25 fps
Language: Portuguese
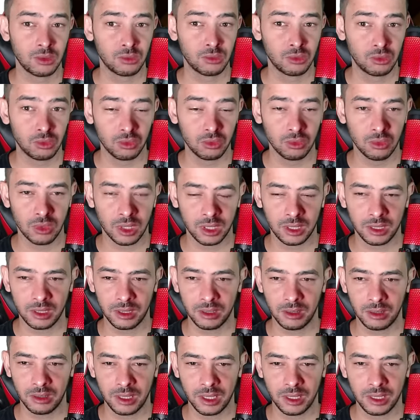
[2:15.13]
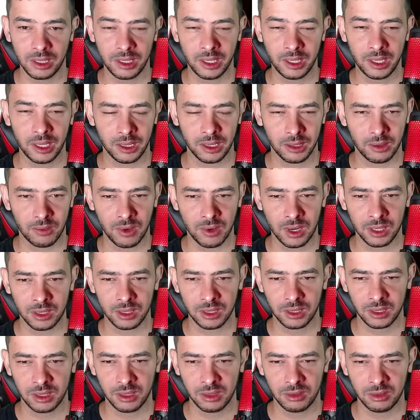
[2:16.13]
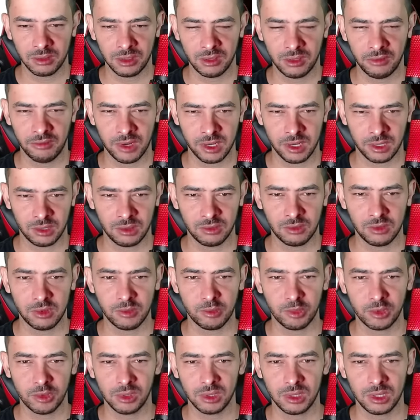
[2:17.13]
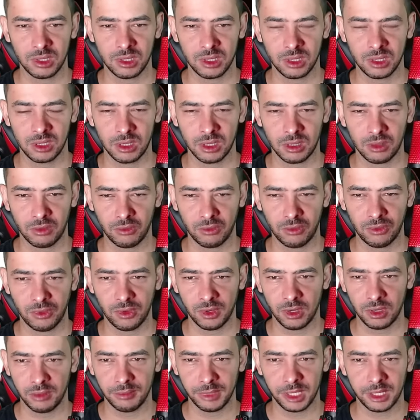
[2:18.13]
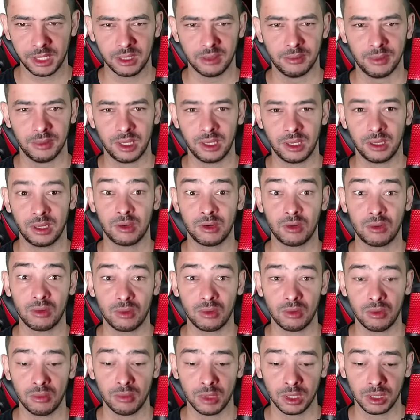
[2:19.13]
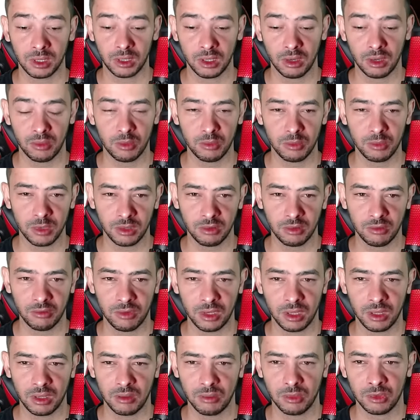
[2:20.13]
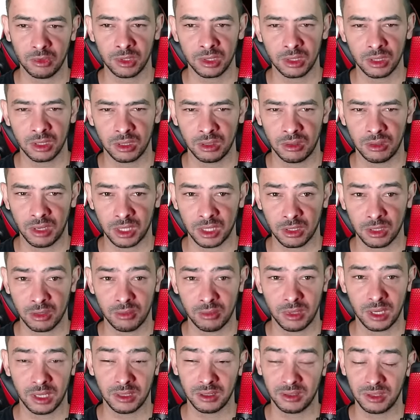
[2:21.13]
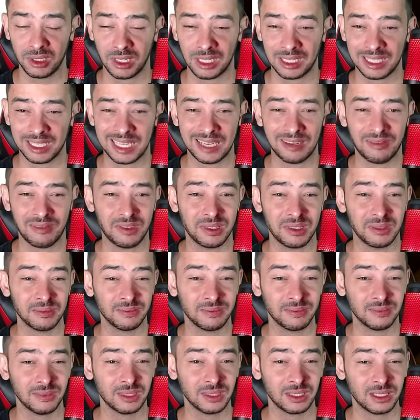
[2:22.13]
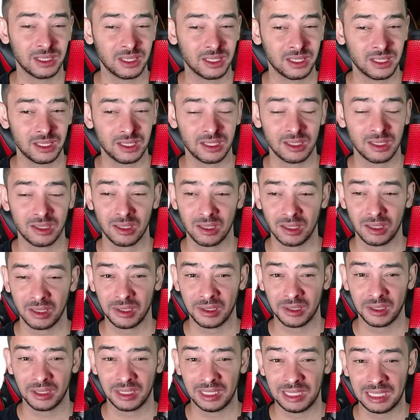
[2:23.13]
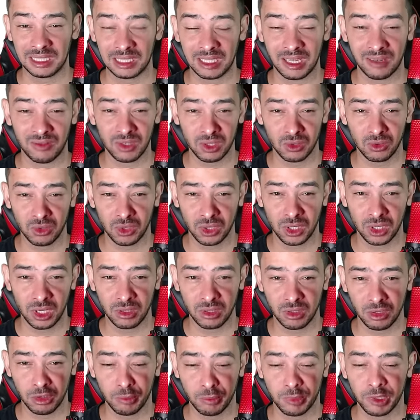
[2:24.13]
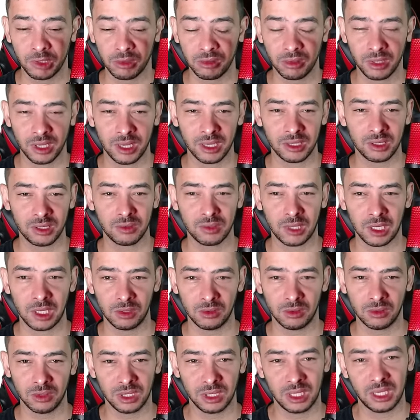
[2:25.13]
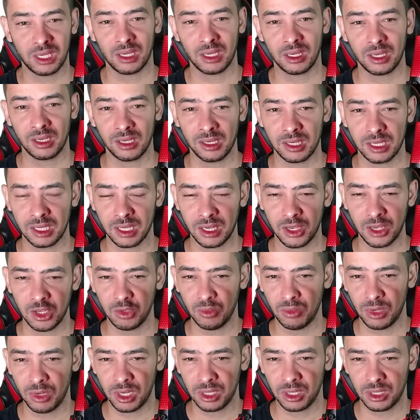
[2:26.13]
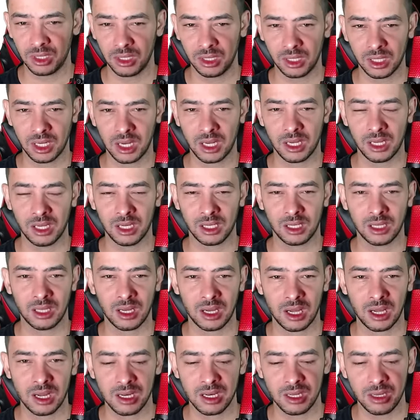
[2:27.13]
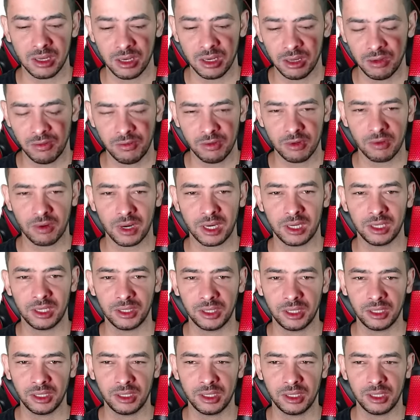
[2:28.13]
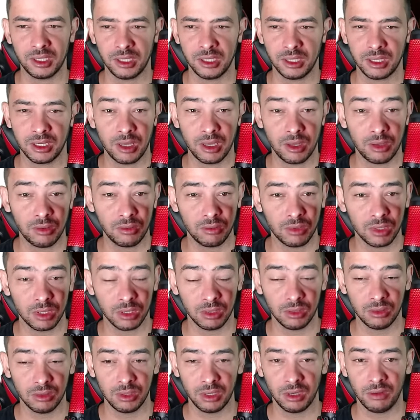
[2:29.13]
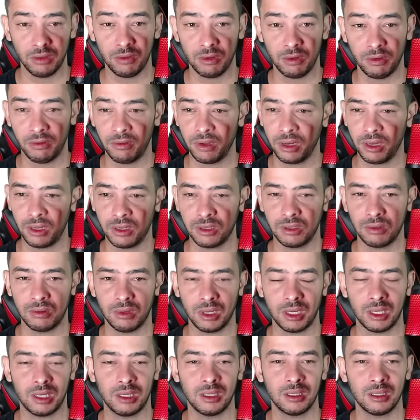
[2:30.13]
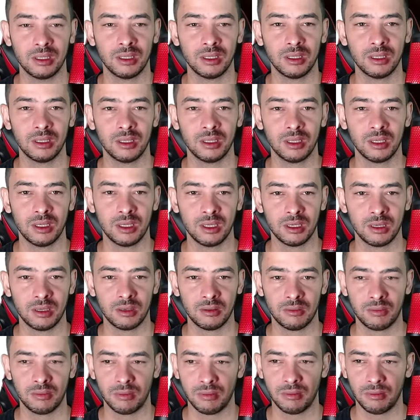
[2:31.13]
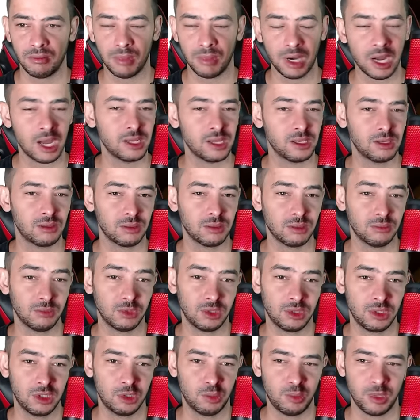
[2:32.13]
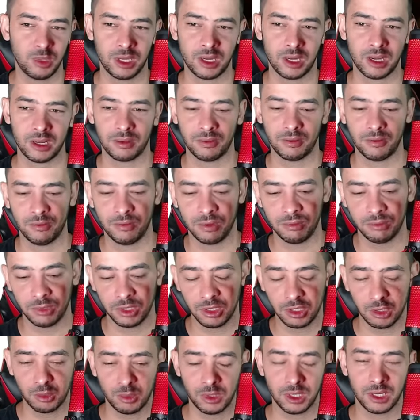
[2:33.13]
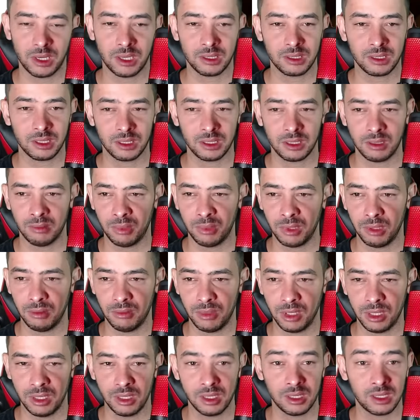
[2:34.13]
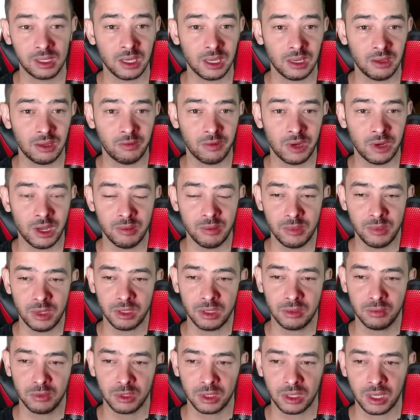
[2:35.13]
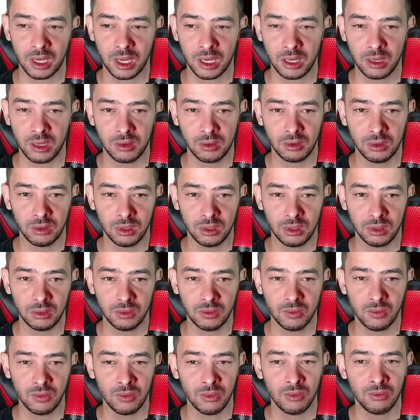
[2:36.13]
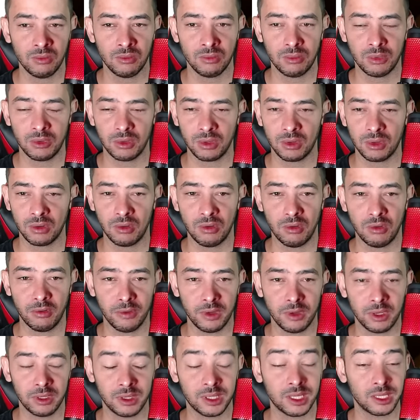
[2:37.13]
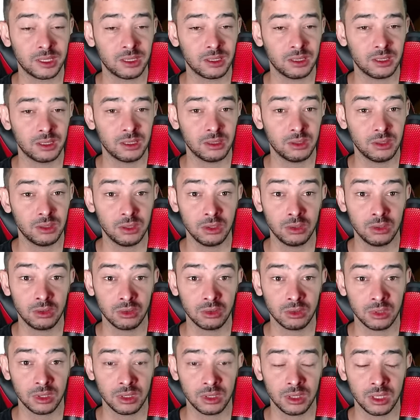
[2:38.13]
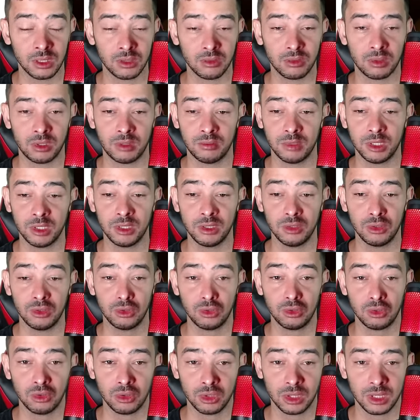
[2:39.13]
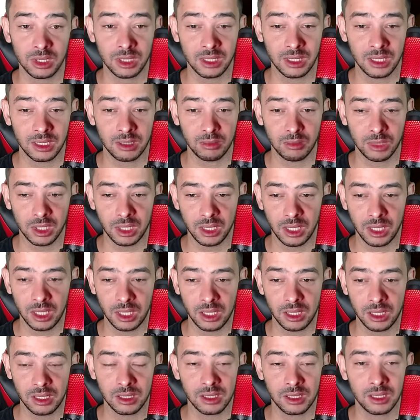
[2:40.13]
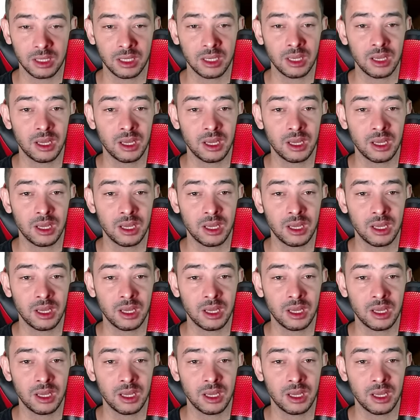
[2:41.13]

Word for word: tudo aquilo que ele quer. Eu acho que se não tivesse uma oposição firme também, como até o momento vem demonstrando, eu acho que o Brasil já estava já estava do jeito que o Paulo Guedes falou, né? Em seis meses já ia estar tá ali nível Argentina e em um ano nível Venezuela. Mas vamos esperar, vamos esperar essa CPMI, se ela vai mesmo sair ou não, que o governo está tentando de todas as formas, de todas as maneiras,